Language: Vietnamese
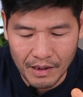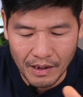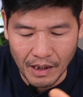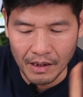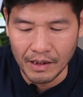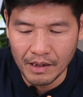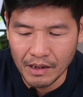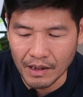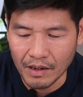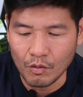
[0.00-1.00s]
cái địa
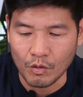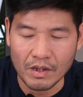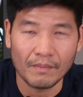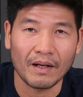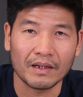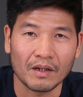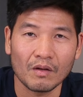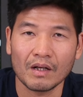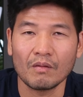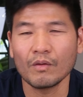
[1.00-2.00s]
lý ở cái củ sâm này thì
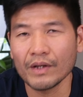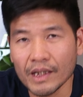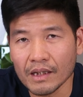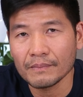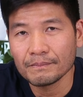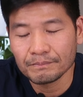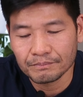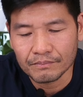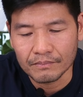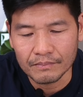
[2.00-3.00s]
nó lại không có ý nghĩa,
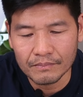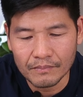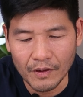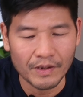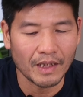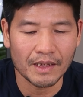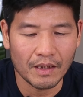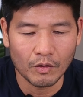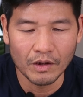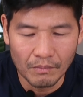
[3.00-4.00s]
ừ, bởi vì giá trị
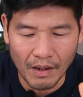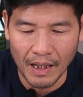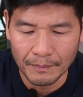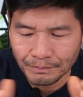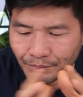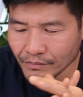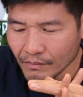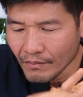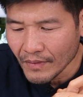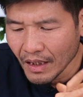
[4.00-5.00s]
nhau. Nhưng mà
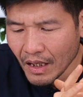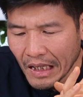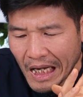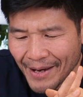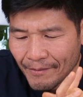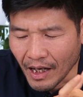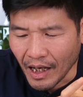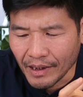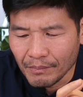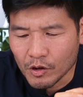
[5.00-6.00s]

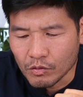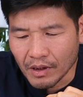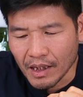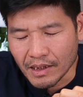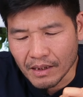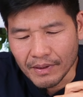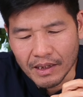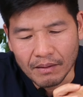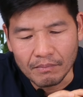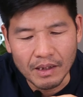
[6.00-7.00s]
cái mà chúng ta sẽ
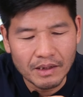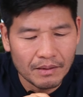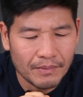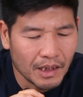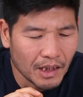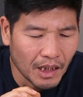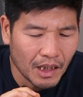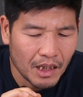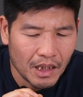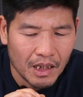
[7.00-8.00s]
bị nhầm lẫn, sẽ bị
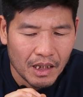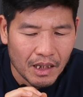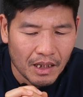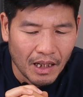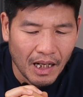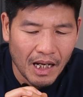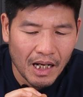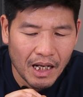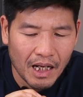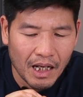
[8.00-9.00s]
lừa
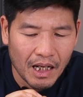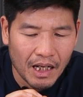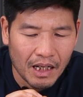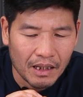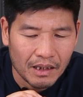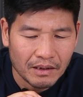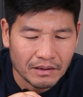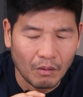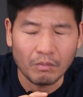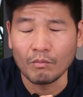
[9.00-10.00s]
là
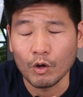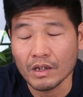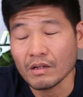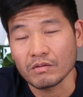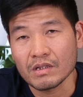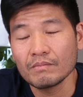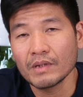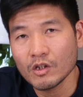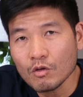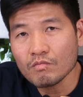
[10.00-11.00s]
dòng một cái dòng
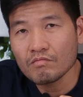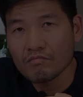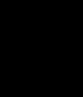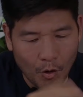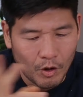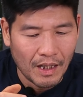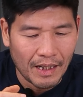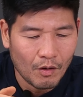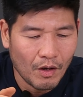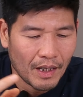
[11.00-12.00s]
sâm tía trúc. Một
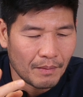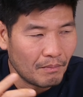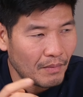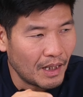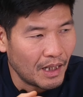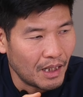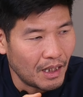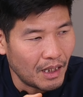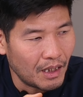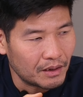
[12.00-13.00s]
là cái loại
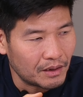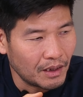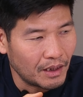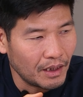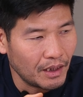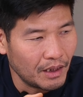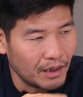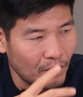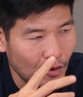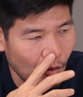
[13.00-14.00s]
mà thời
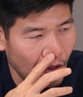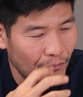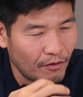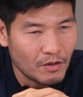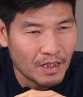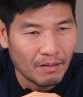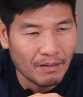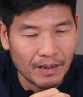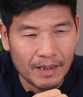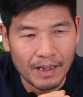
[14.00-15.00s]
kỳ nó rộ lên phong trào
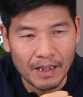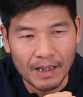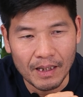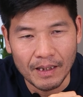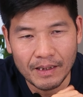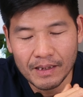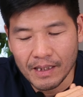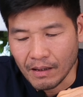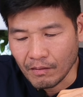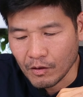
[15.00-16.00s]
là đi hái lấy
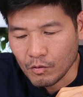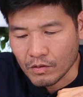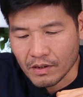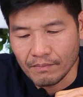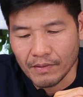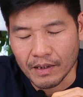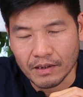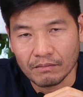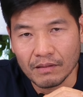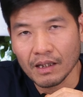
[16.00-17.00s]
đào cái củ sâm này ở
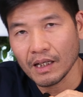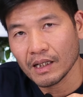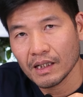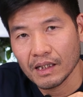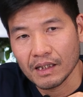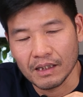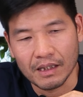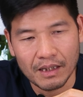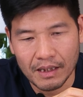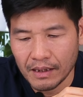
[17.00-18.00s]
trong Đắk Lắk.
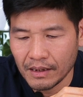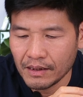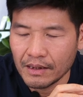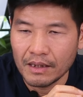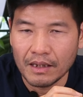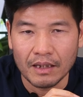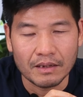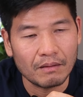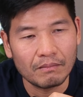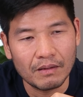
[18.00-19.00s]
Đấy,
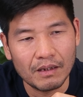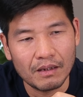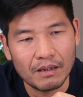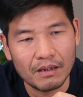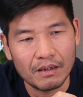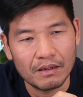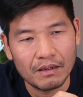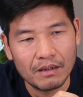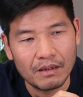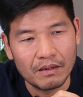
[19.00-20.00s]
ở trong uh,
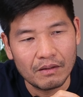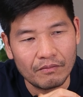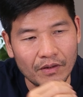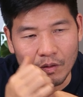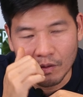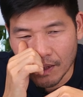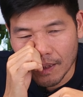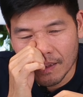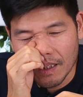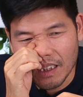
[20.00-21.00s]
vườn quốc
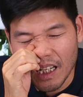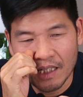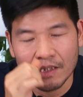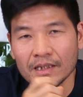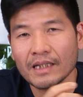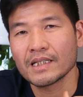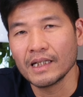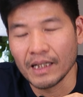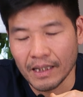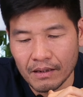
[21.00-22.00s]
gia ra Chư Yang
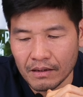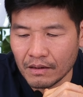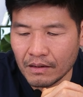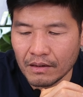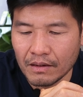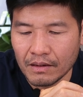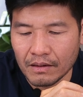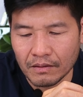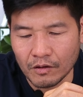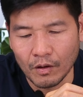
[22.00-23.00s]
Sin này.
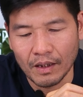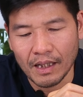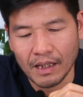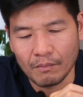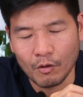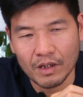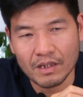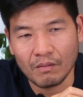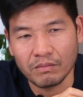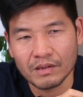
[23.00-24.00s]
Rồi là một
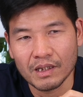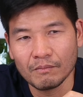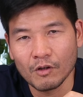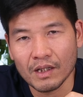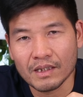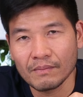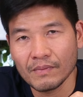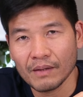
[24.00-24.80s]
cái dòng sâm gọi là sâm